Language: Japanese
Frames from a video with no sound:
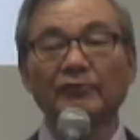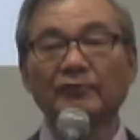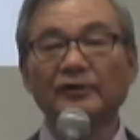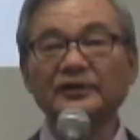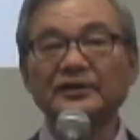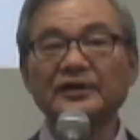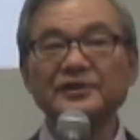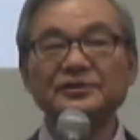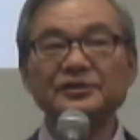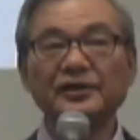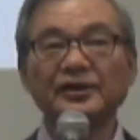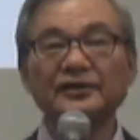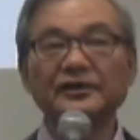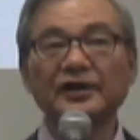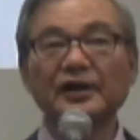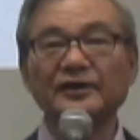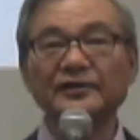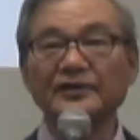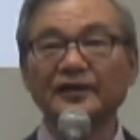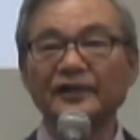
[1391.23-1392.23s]
私が
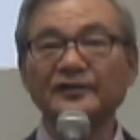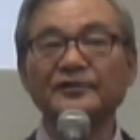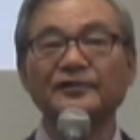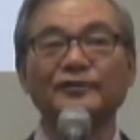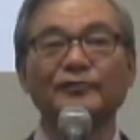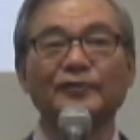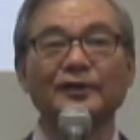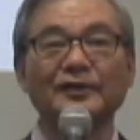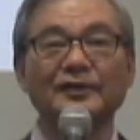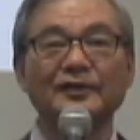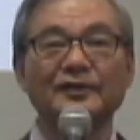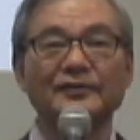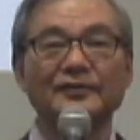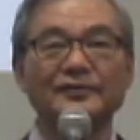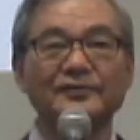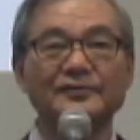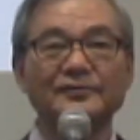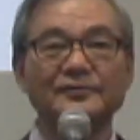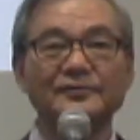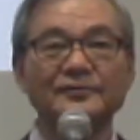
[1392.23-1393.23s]
光だって言われた
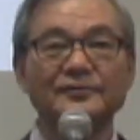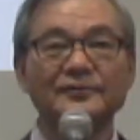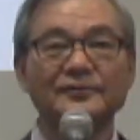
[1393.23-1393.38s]
んです